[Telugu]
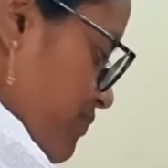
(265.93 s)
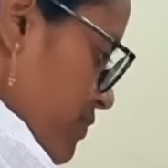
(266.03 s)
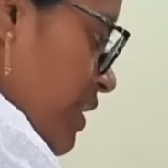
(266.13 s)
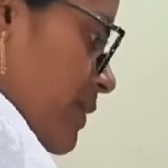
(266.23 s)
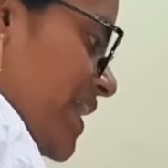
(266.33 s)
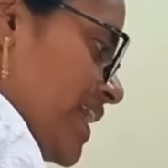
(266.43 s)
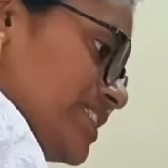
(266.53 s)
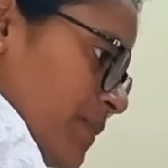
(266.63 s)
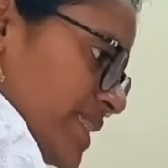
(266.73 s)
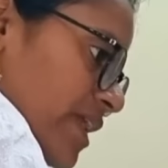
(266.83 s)
సో ఇంకా వాళ్ళు
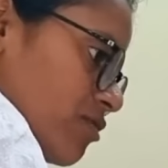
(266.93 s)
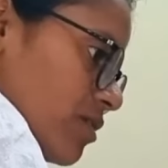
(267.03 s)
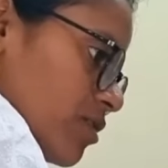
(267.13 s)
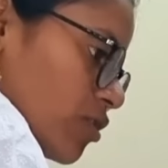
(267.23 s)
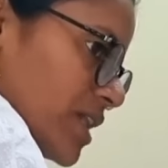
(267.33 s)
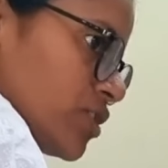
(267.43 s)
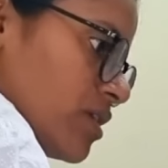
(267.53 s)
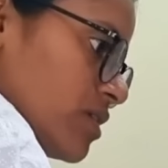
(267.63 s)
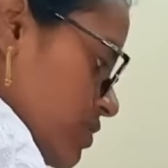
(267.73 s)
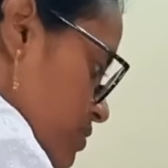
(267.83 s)
ఇంటికి వచ్చి రాగానే
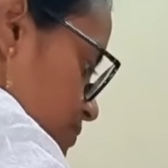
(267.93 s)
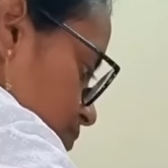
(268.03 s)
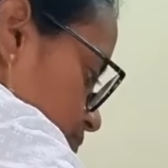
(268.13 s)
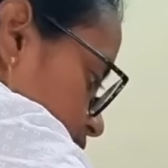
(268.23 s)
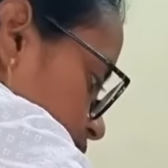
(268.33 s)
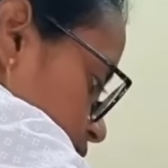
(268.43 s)
నేనైతే వాళ్ళకి